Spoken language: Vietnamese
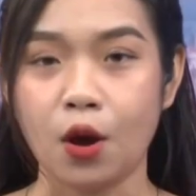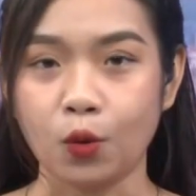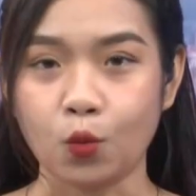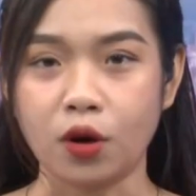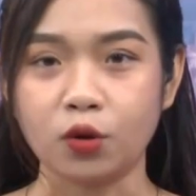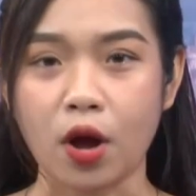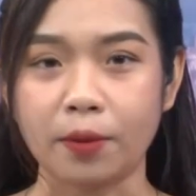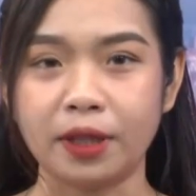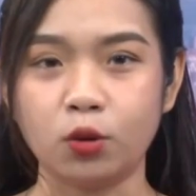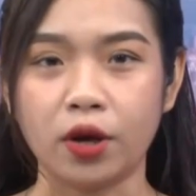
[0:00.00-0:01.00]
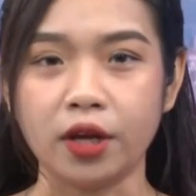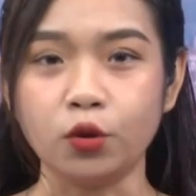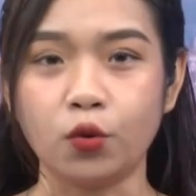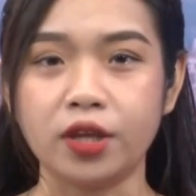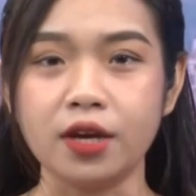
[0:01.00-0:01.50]
Quận đoàn Bình Thủy
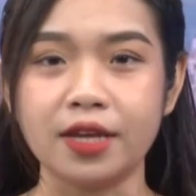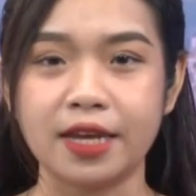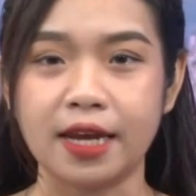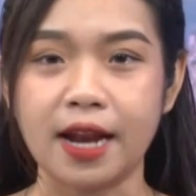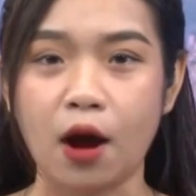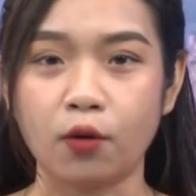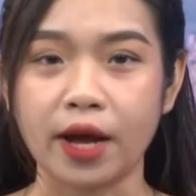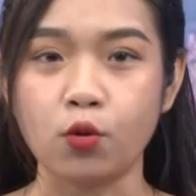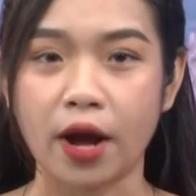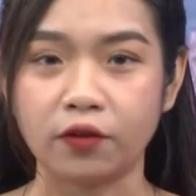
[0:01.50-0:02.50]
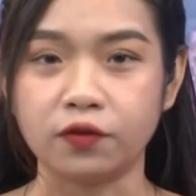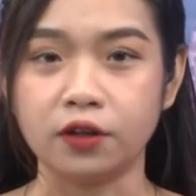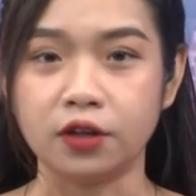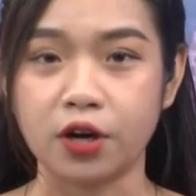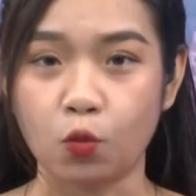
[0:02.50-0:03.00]
tổ chức và chỉ đạo các đoàn
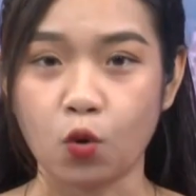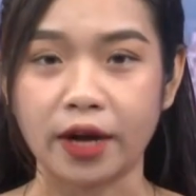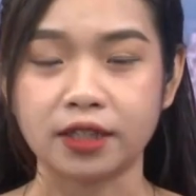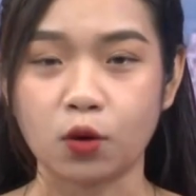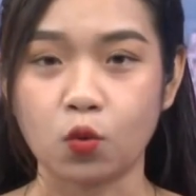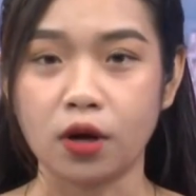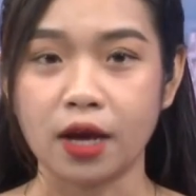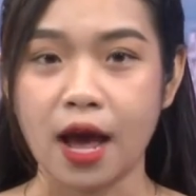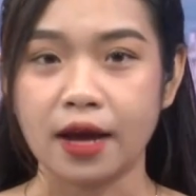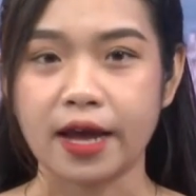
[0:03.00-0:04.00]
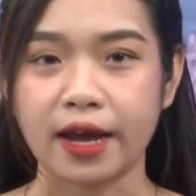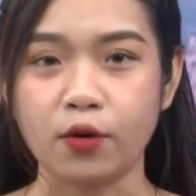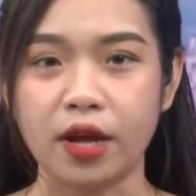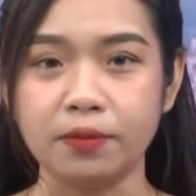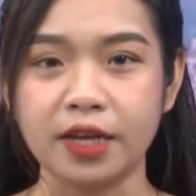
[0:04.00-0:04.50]
phường đồng loạt ra quân, ngày cao
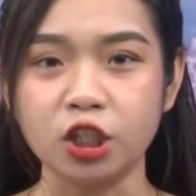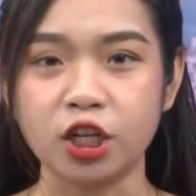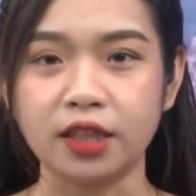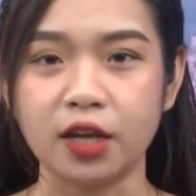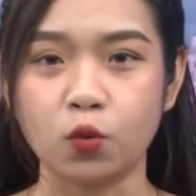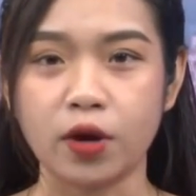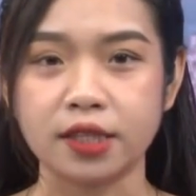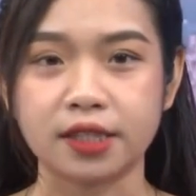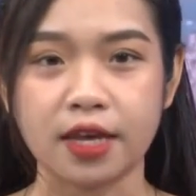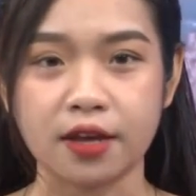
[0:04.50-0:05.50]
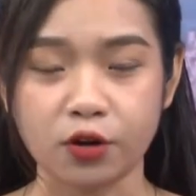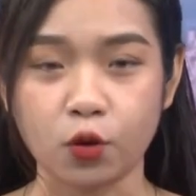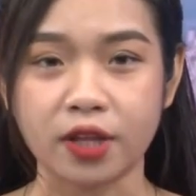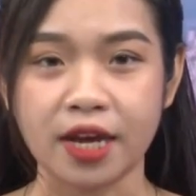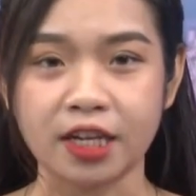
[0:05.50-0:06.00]
điểm chiến sĩ tình nguyện xây dựng đô
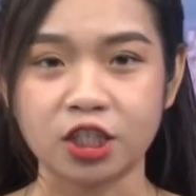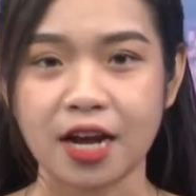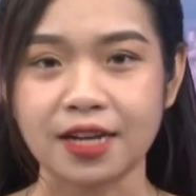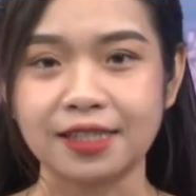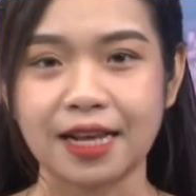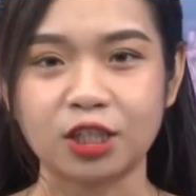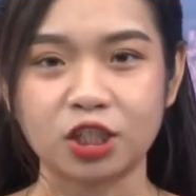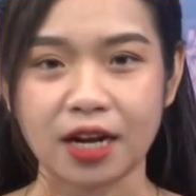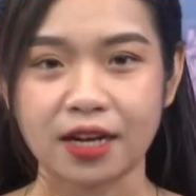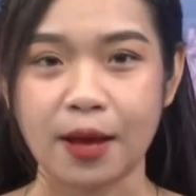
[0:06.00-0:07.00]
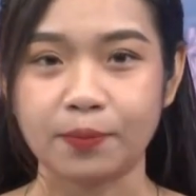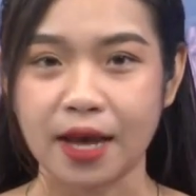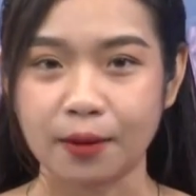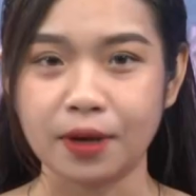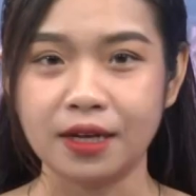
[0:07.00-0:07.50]
thị sáng xanh sạch đẹp
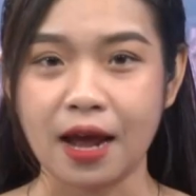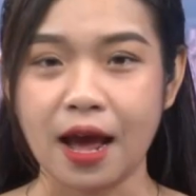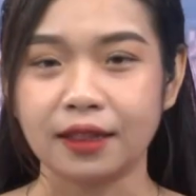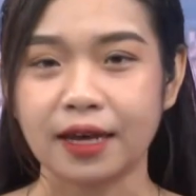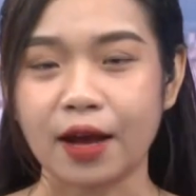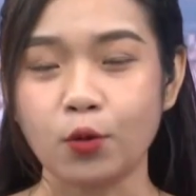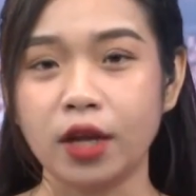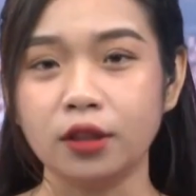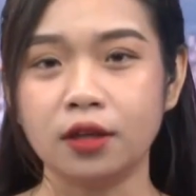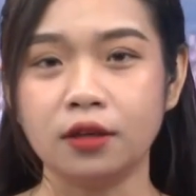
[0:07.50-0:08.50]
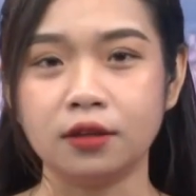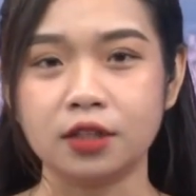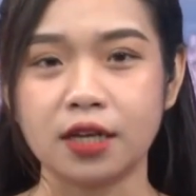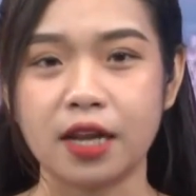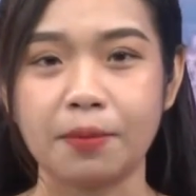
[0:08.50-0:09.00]
văn minh tại các tuyến đường
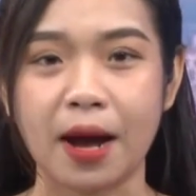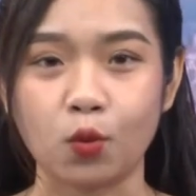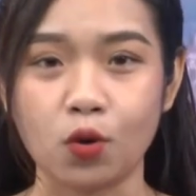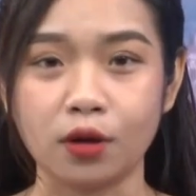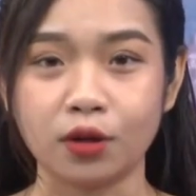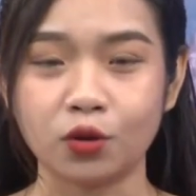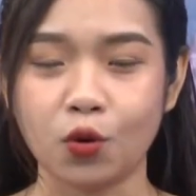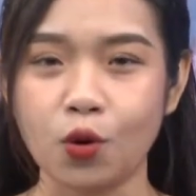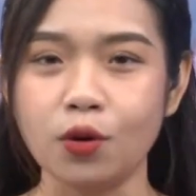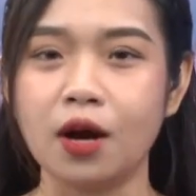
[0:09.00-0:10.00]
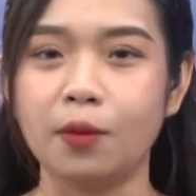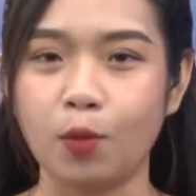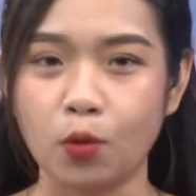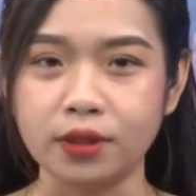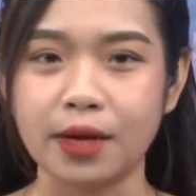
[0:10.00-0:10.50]
trên địa bàn quận, thu hút hơn
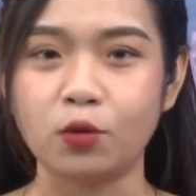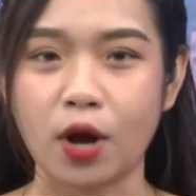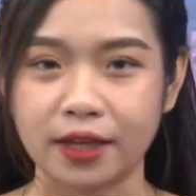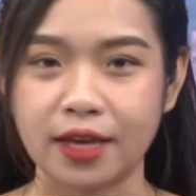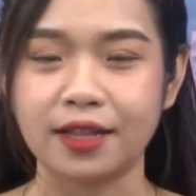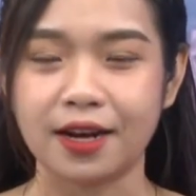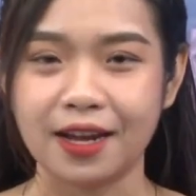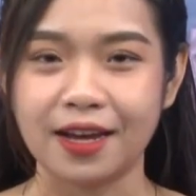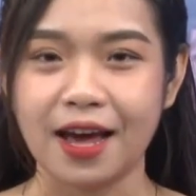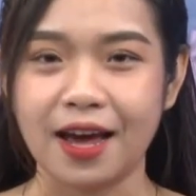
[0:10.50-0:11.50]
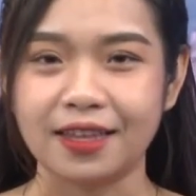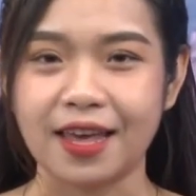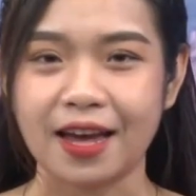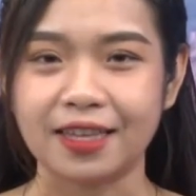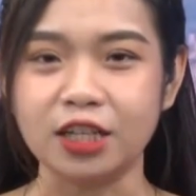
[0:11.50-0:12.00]
400 đoàn viên thanh niên
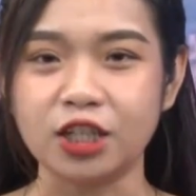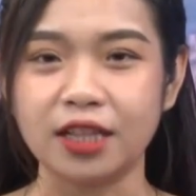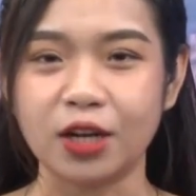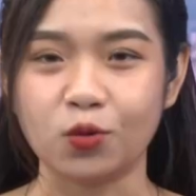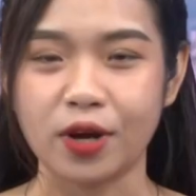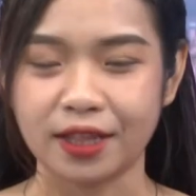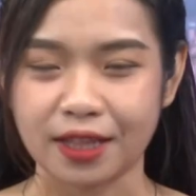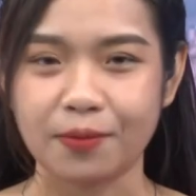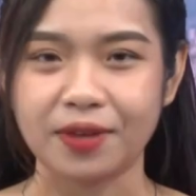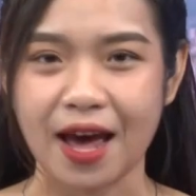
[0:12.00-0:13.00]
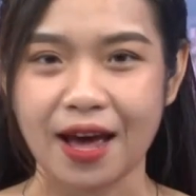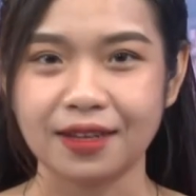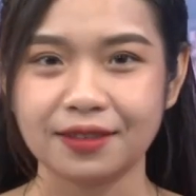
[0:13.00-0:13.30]
và chiến sĩ tình nguyện tham gia.